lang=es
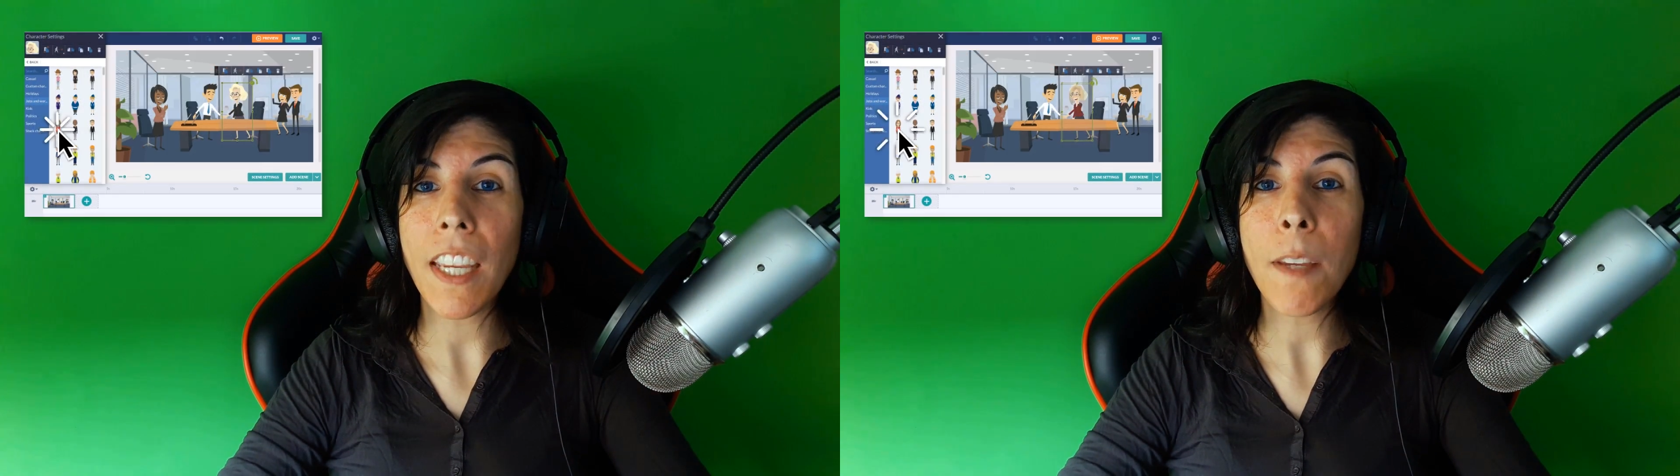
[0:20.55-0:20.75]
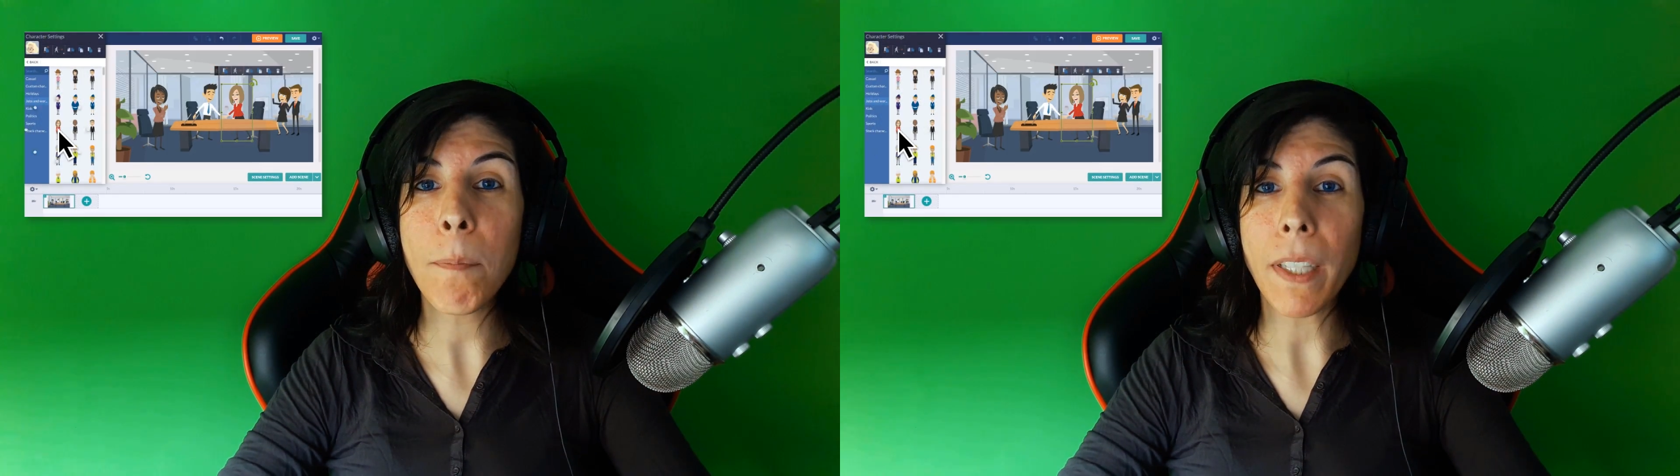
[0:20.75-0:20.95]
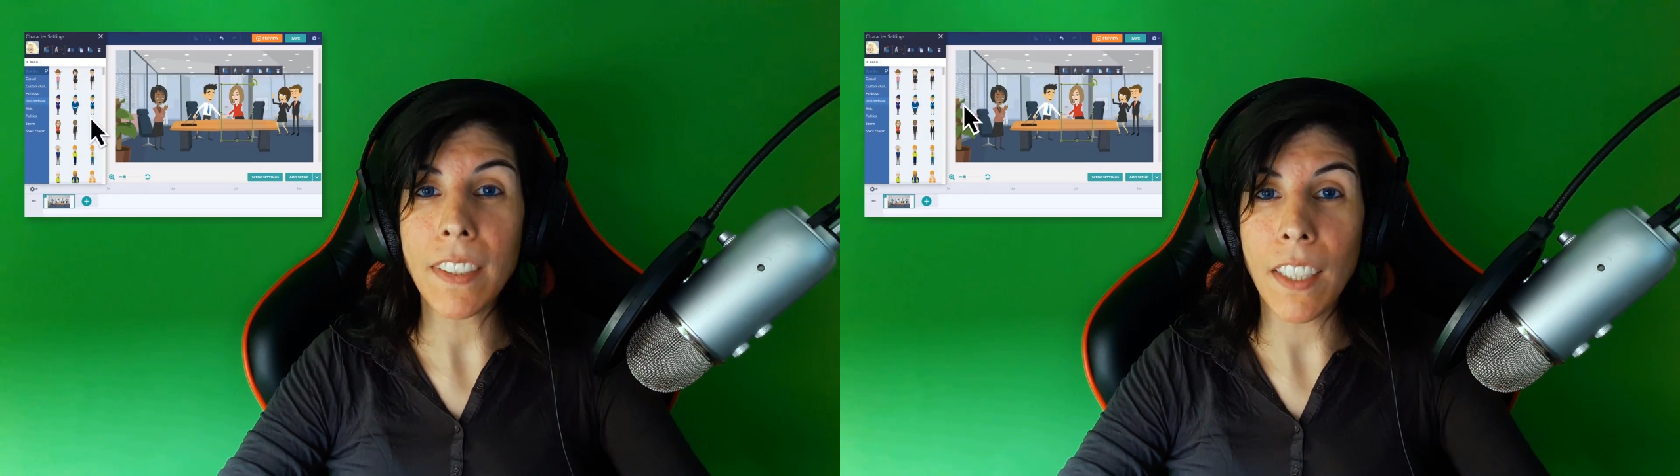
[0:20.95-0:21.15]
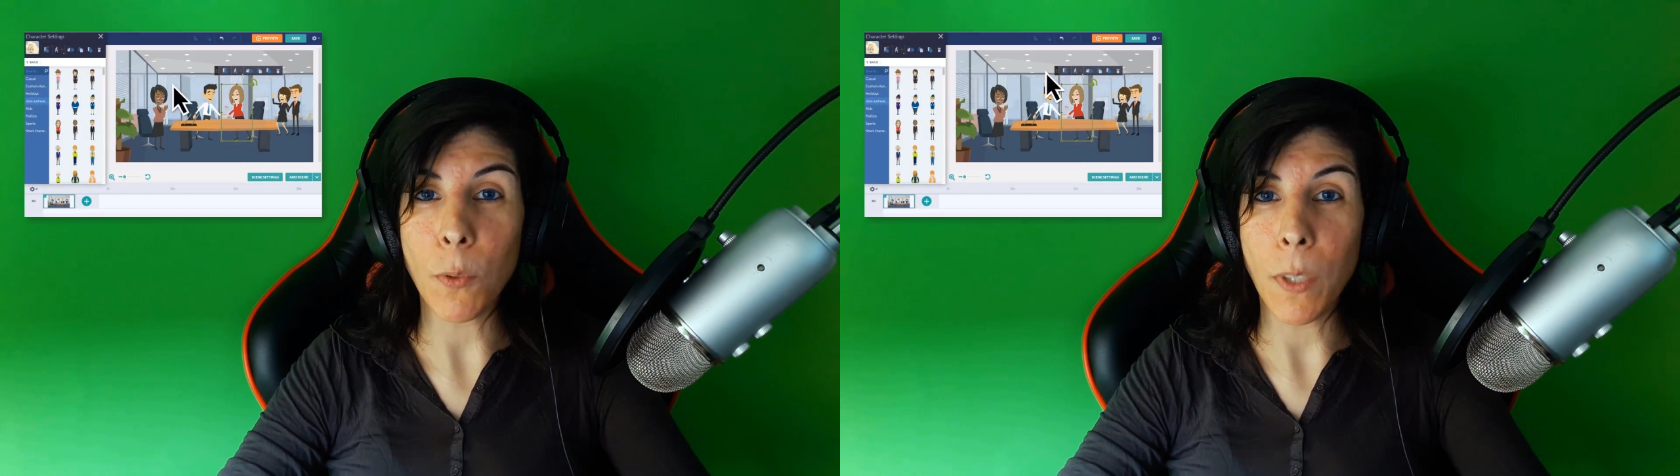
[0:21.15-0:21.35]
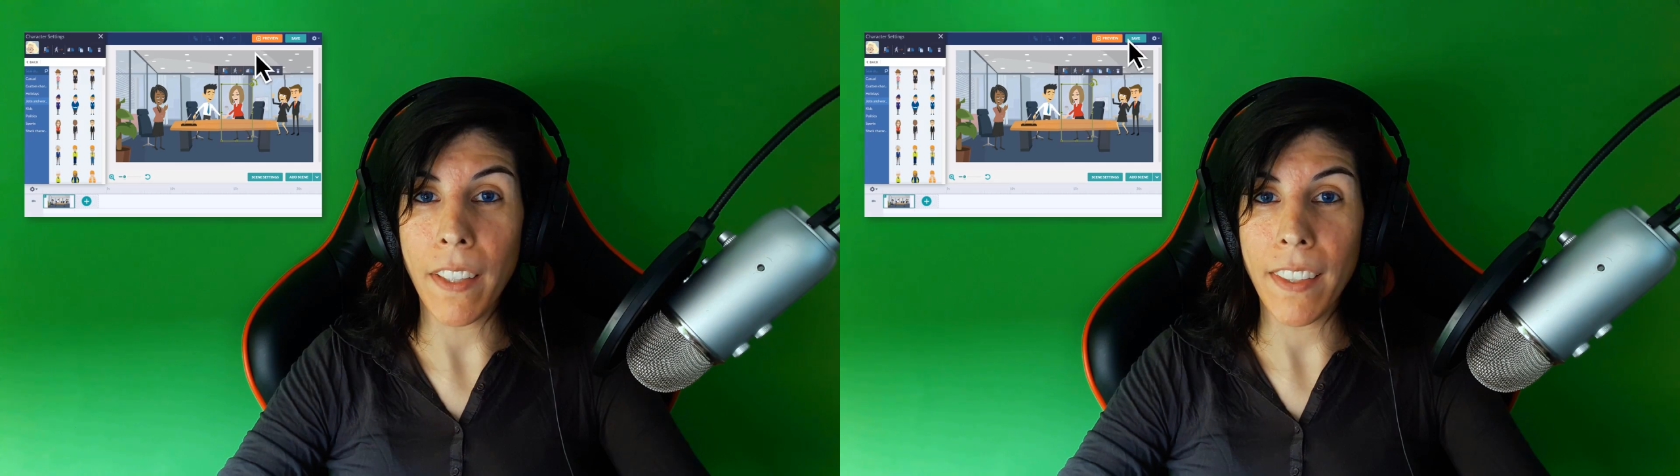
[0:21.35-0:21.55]
en base a
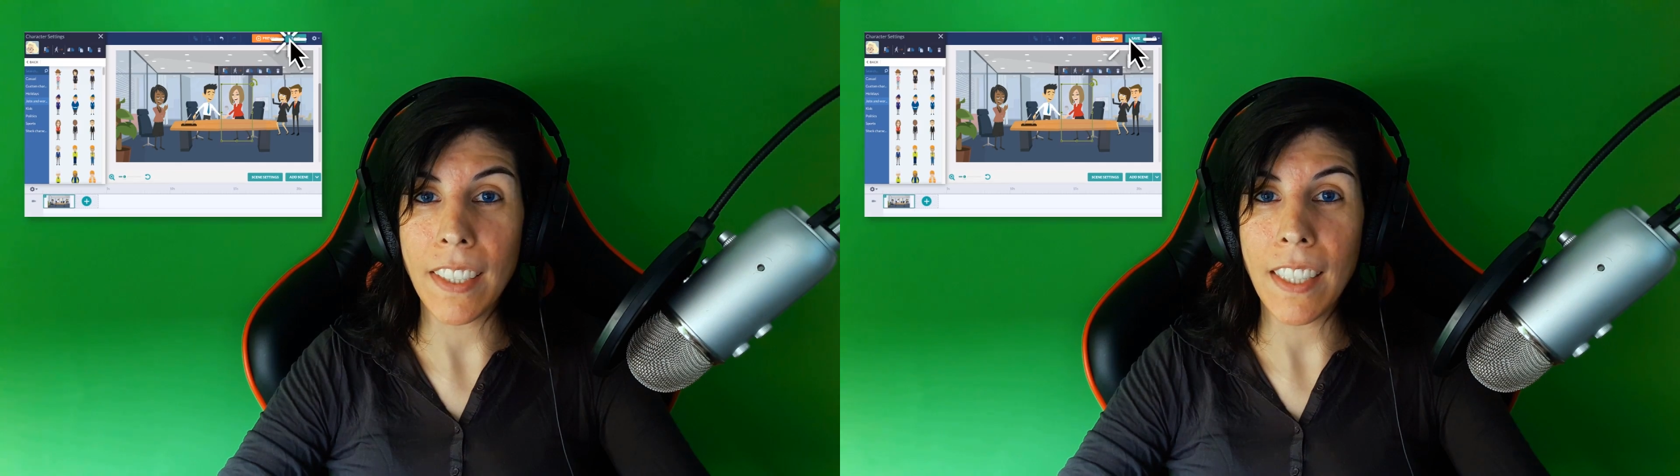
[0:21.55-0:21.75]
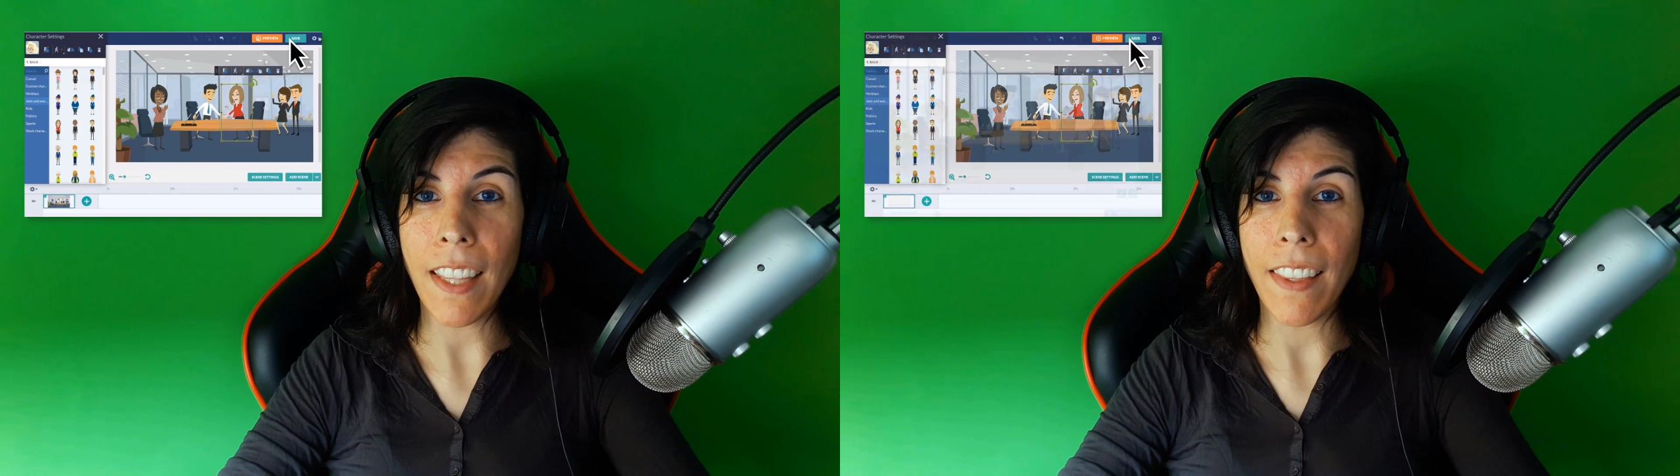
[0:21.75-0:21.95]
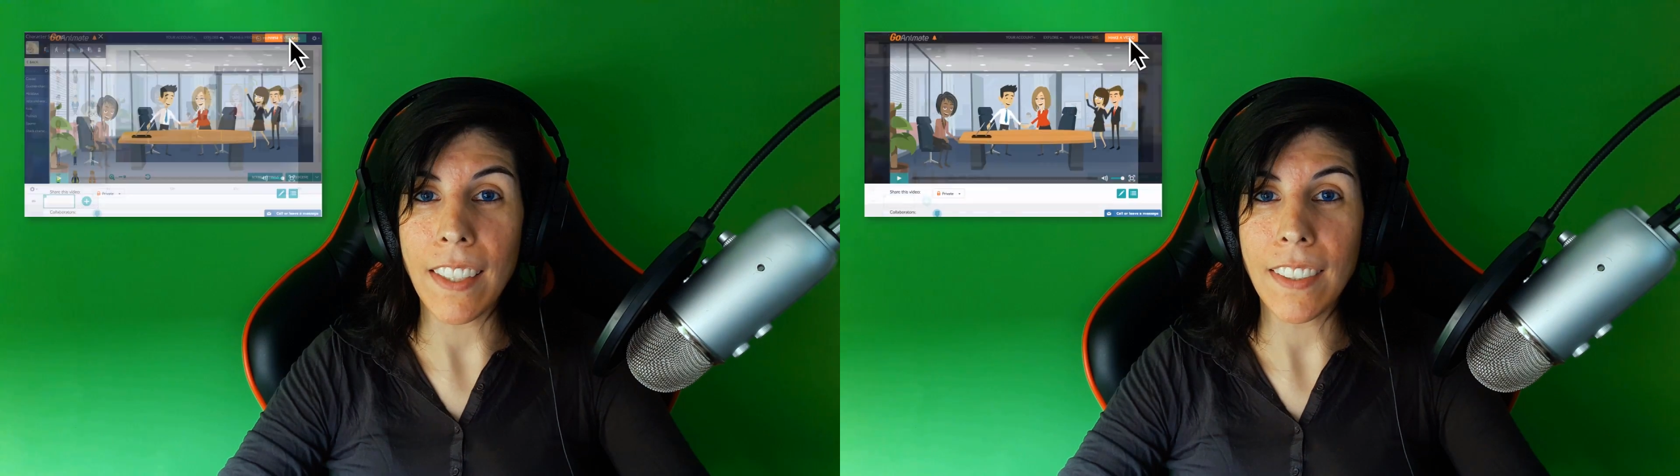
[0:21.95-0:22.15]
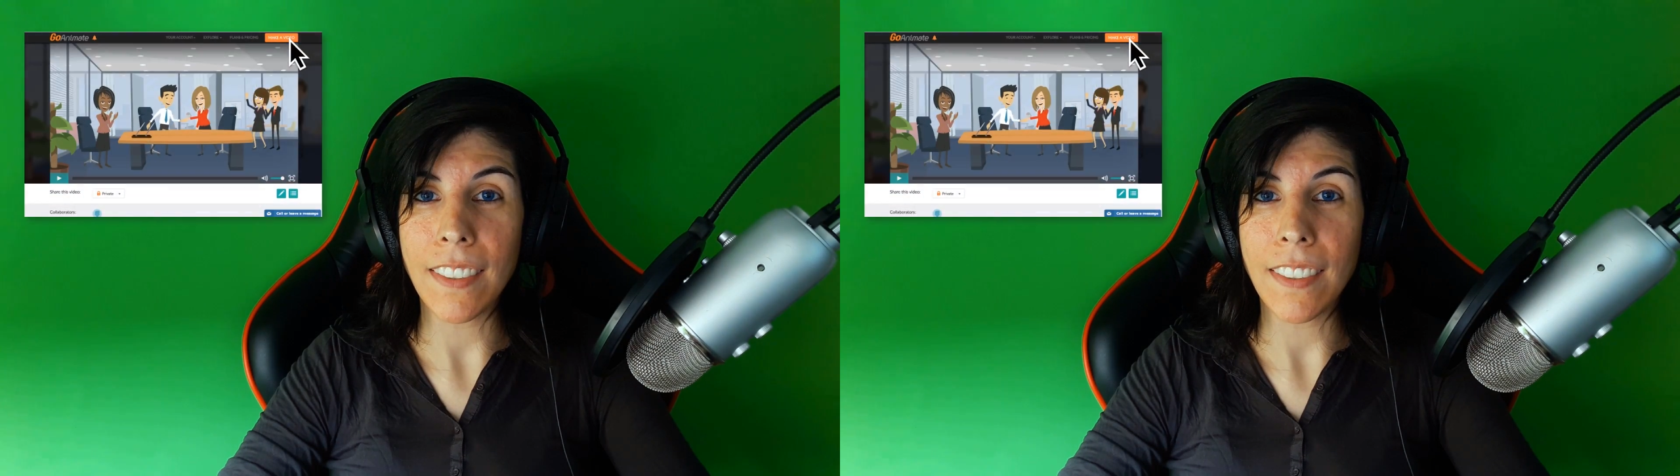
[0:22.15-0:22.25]
tus necesidades.